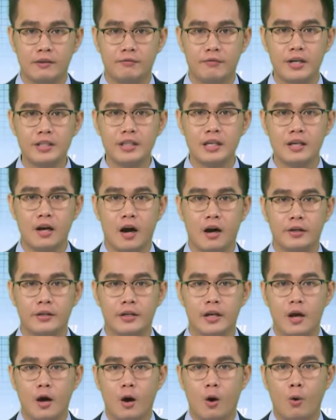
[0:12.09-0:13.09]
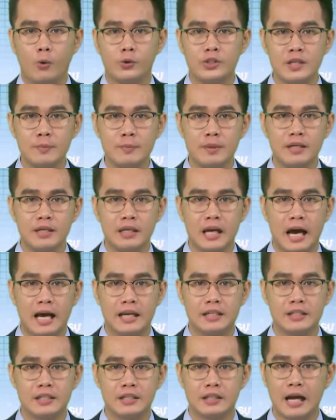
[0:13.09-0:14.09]
với tên gọi Hồ Chí Minh
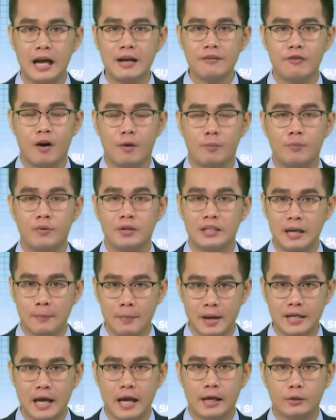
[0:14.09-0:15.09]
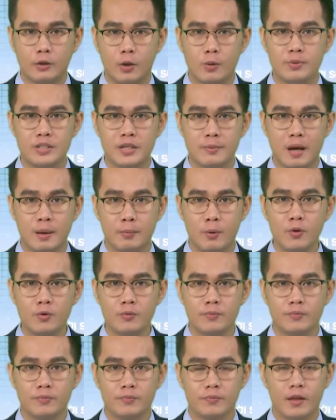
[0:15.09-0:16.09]
Hành trình khát vọng năm 2021.
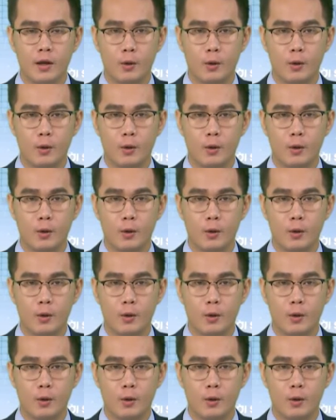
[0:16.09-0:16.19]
